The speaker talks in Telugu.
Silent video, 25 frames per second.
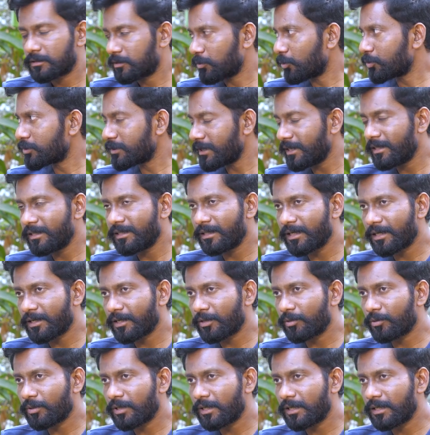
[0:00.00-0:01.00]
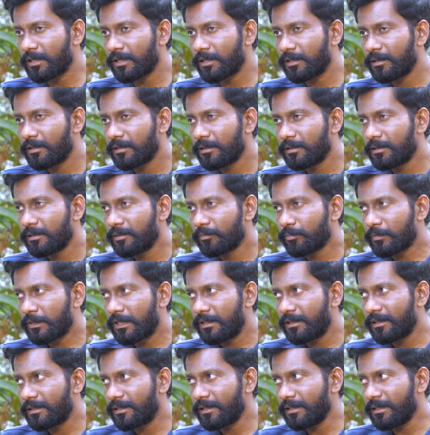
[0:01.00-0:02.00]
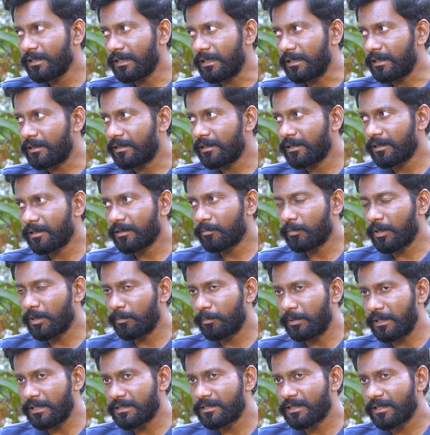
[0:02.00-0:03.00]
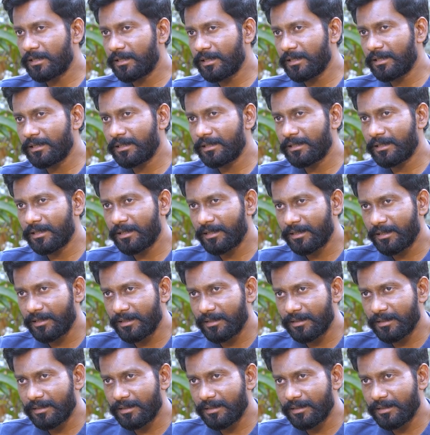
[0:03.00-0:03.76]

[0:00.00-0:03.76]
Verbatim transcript: చూస్తే ఎన్టీఆర్ గారు ఉన్నారండి ఇటు ఎన్టీఆర్ మనం పిలిచాడు అయినా